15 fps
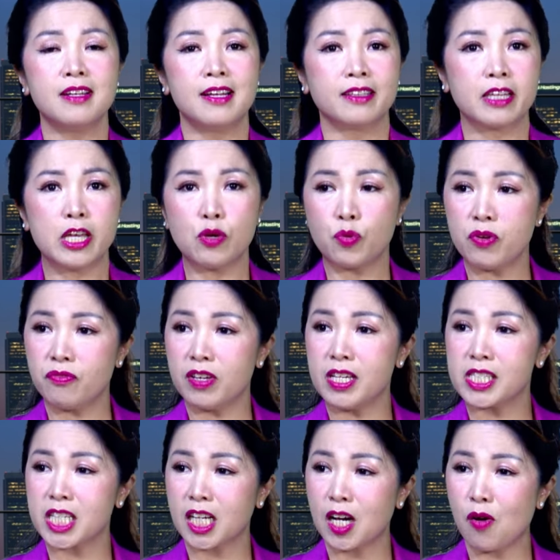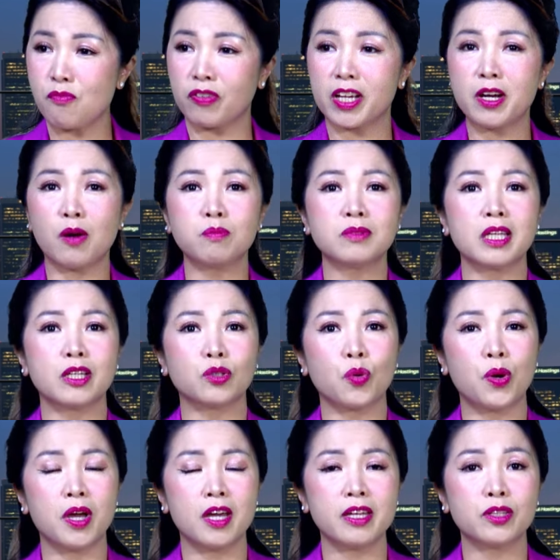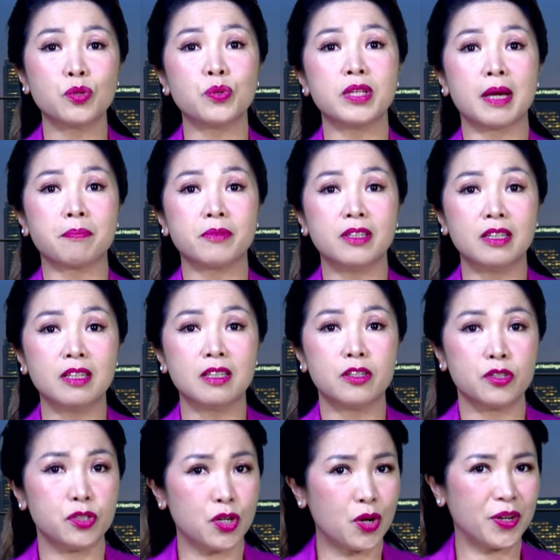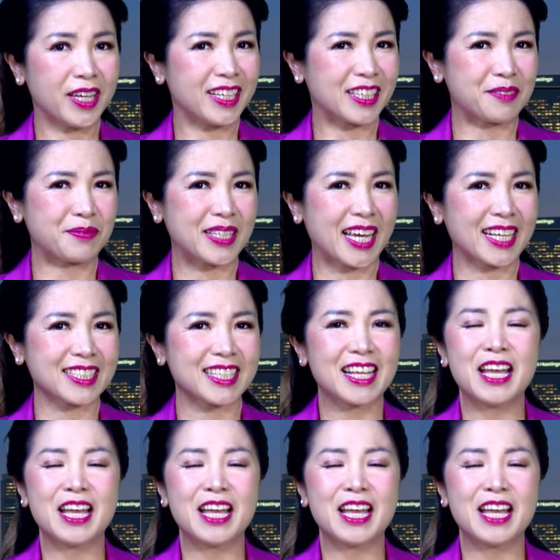thì quý vị sẽ không phải đóng tiền thuế thu nhập nữa, no income tax,